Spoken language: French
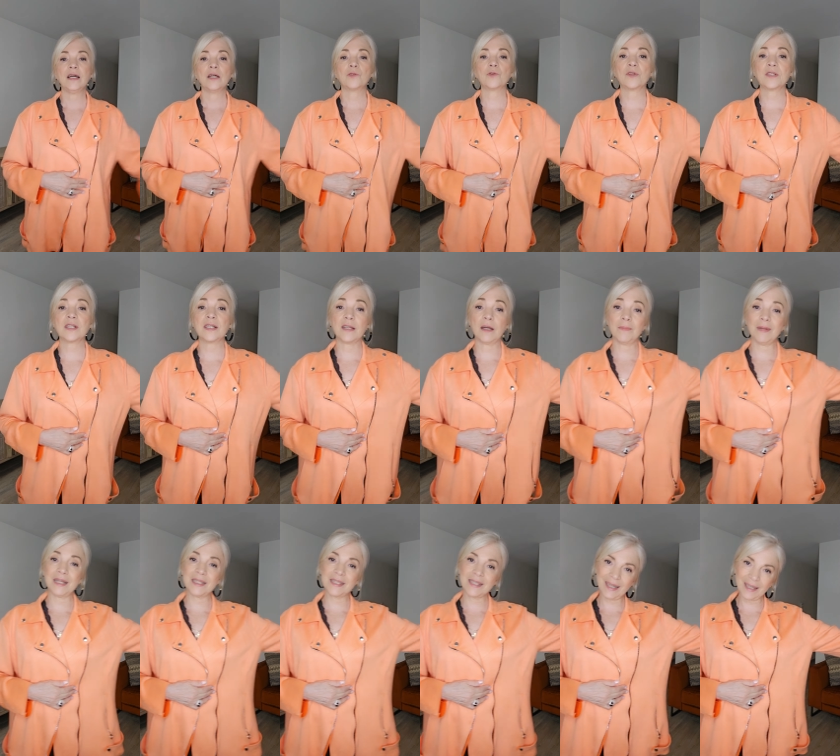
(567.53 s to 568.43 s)
Donc, c'est un
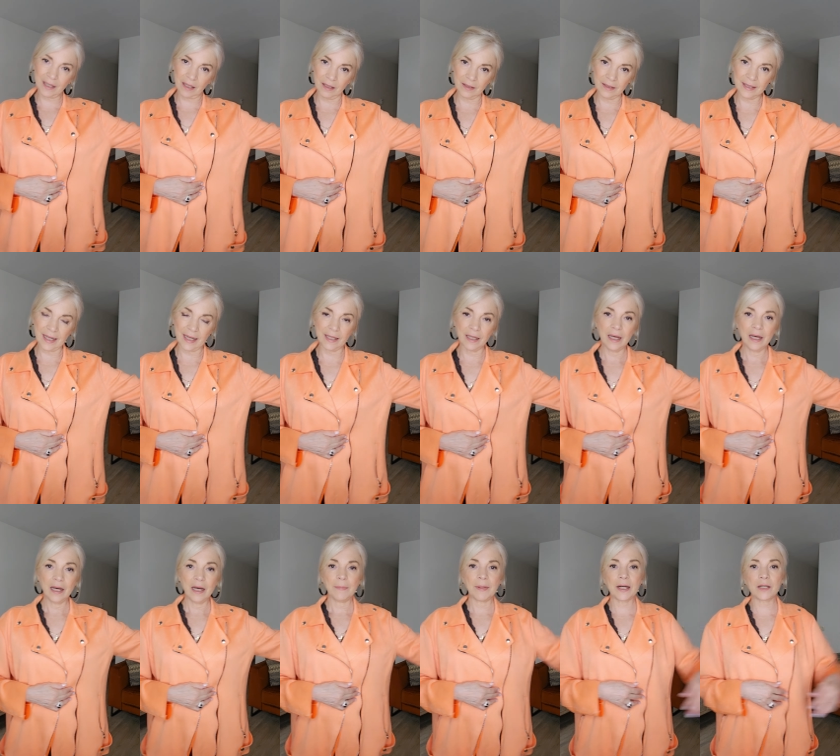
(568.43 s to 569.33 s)
blazer grande taille.
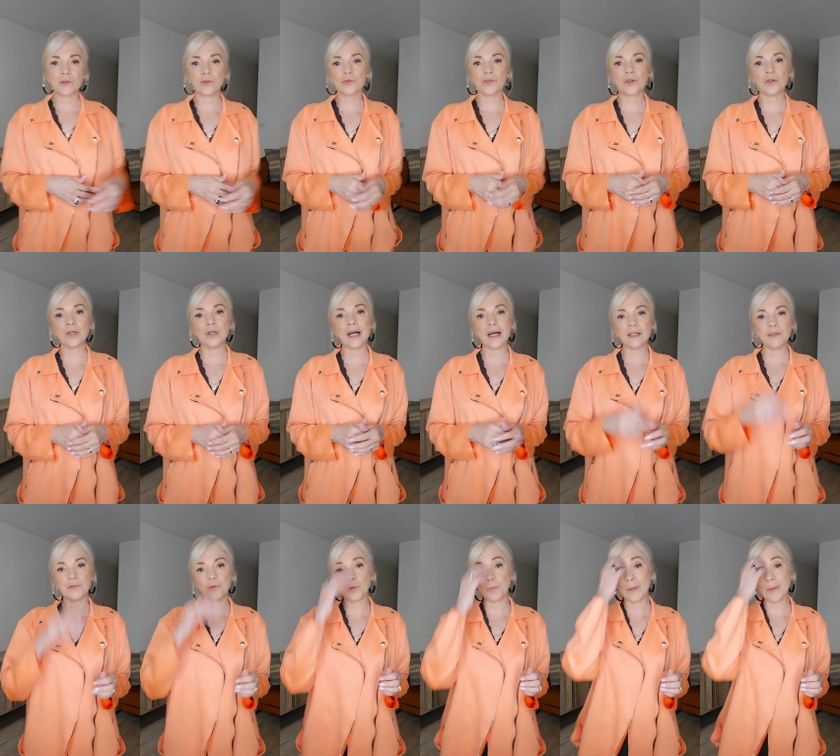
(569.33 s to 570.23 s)
Par contre, là, il
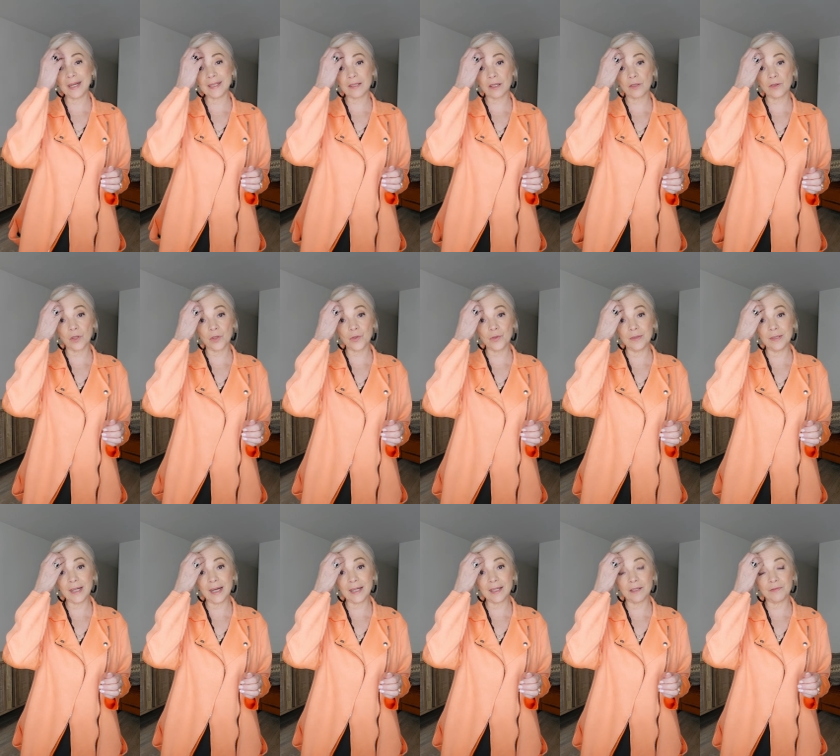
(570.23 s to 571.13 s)
ne faut pas être dans une
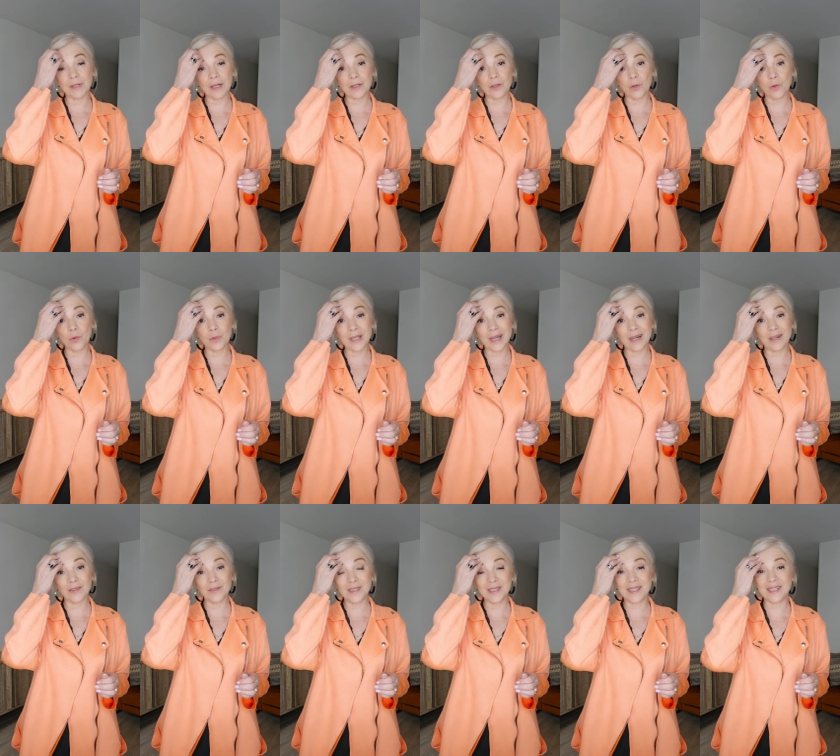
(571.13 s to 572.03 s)
taille inférieure au
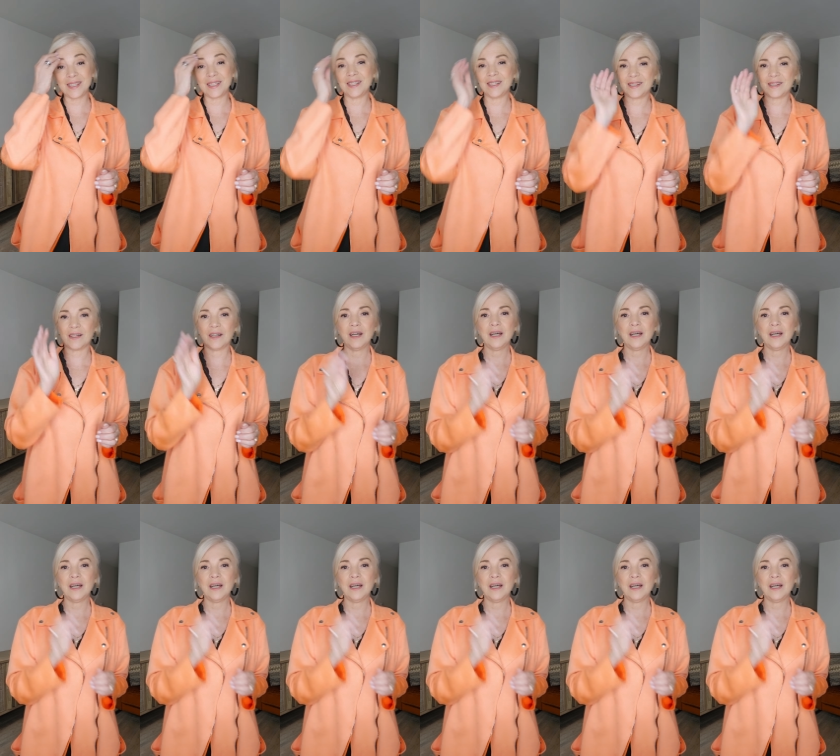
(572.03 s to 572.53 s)
46,